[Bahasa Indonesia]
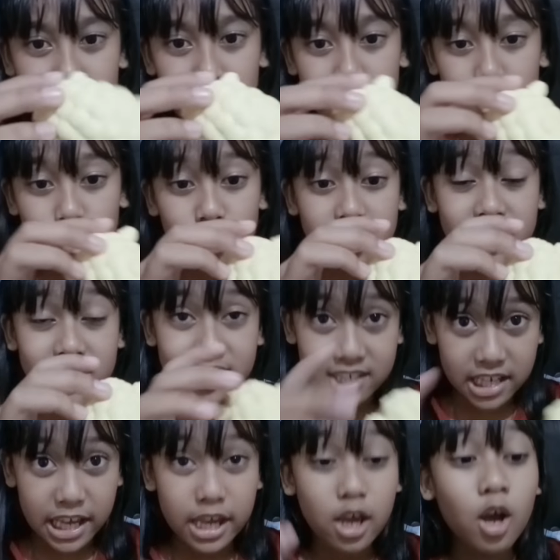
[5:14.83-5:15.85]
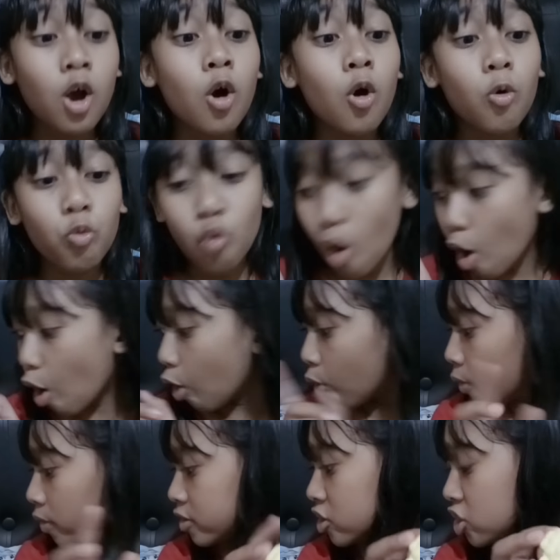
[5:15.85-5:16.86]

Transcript: ku kunci wow